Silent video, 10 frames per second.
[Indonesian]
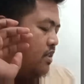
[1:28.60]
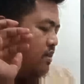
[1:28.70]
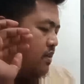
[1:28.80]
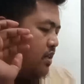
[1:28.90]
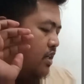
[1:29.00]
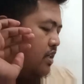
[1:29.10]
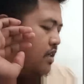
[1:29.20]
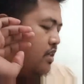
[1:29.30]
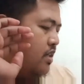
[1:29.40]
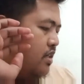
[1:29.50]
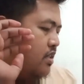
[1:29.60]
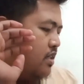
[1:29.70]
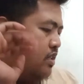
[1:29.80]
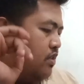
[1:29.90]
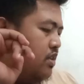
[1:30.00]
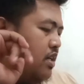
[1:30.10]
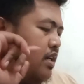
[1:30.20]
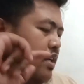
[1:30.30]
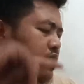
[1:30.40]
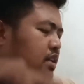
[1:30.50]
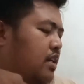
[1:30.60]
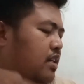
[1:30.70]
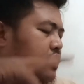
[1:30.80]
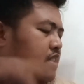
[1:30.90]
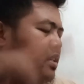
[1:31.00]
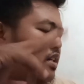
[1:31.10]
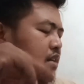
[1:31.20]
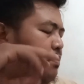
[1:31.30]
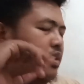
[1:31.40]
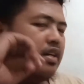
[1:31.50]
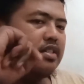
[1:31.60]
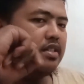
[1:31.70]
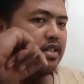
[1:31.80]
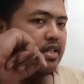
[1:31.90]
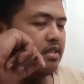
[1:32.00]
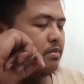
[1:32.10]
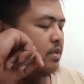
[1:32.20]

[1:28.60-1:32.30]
Oke, okay. selanjutnya kalian tinggal izinkan aplikasinya ya